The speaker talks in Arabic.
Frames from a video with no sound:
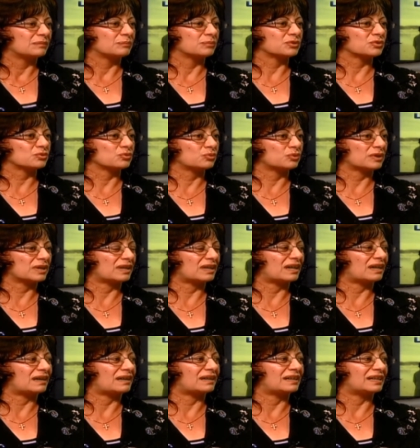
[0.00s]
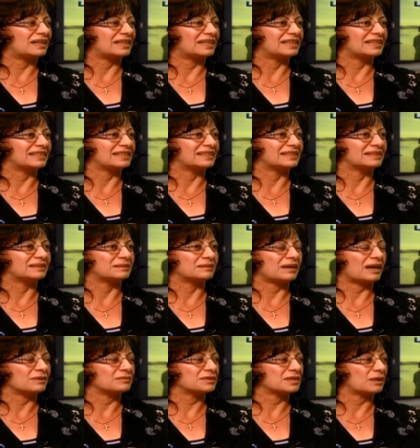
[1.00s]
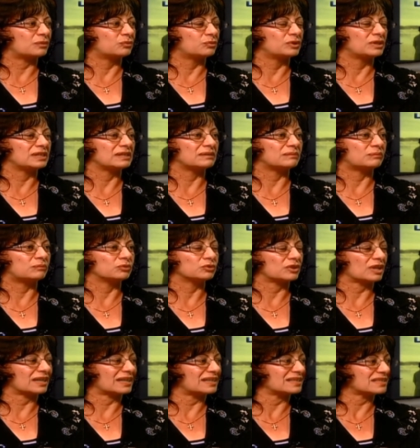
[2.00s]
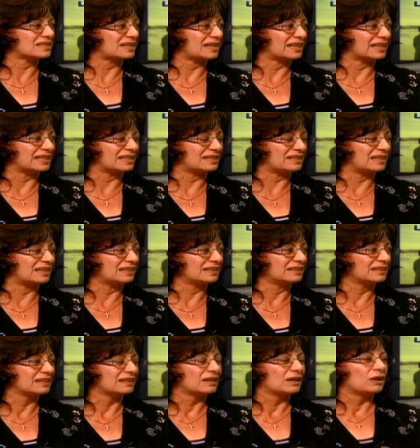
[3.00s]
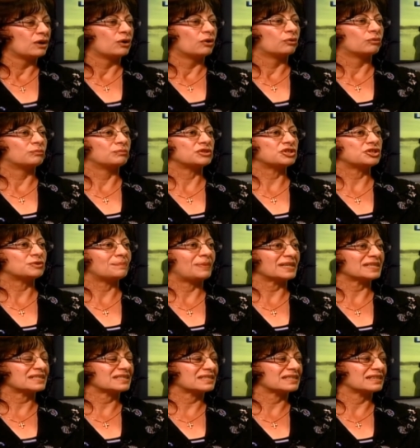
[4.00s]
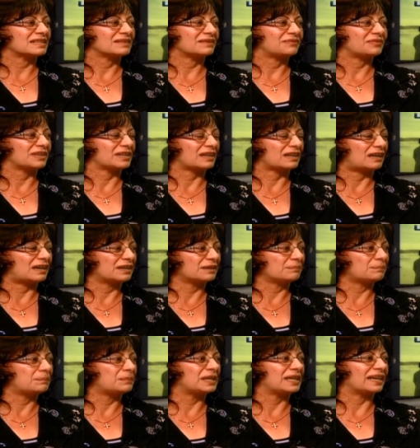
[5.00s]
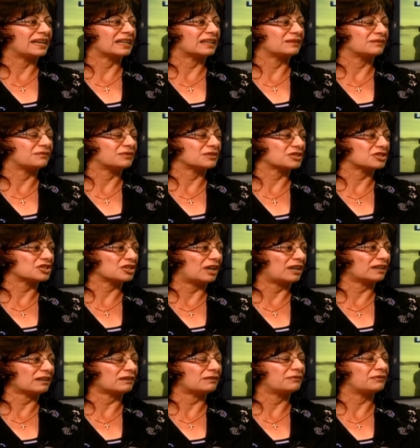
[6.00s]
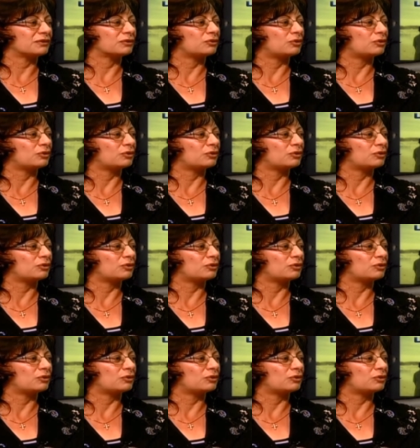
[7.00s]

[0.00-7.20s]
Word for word: بصورة آه عاوزة أقول متكاثرة جدا ومش بس في الغرب لكن في الشرق في